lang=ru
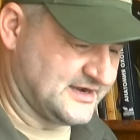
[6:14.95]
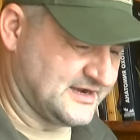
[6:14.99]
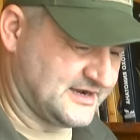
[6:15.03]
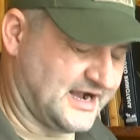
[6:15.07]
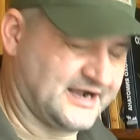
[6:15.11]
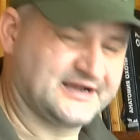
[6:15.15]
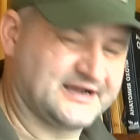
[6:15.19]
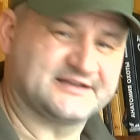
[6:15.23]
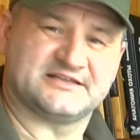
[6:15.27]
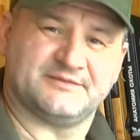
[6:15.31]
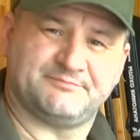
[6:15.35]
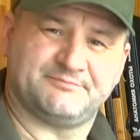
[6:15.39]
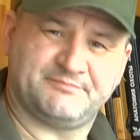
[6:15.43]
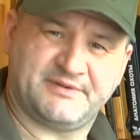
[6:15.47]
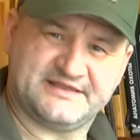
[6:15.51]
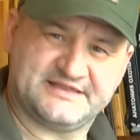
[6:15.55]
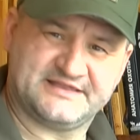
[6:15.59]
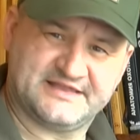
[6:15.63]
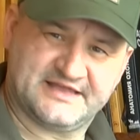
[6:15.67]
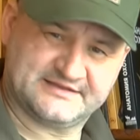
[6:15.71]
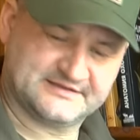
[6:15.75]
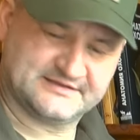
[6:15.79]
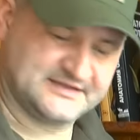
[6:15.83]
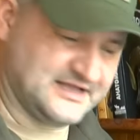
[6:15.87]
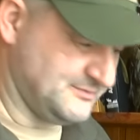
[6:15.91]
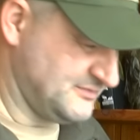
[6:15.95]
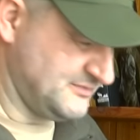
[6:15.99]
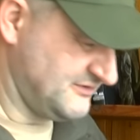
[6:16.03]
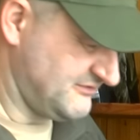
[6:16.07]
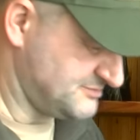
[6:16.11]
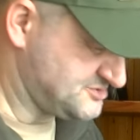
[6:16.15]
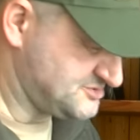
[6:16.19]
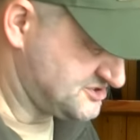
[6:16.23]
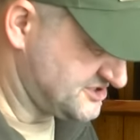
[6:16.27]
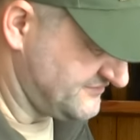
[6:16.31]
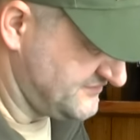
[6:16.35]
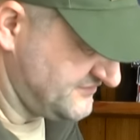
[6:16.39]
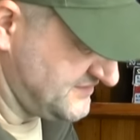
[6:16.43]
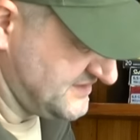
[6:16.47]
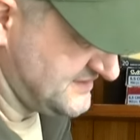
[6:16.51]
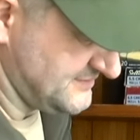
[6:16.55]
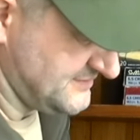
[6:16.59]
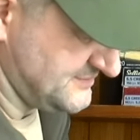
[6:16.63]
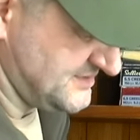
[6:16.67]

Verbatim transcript: Как это понять? Да, мы вообще видим,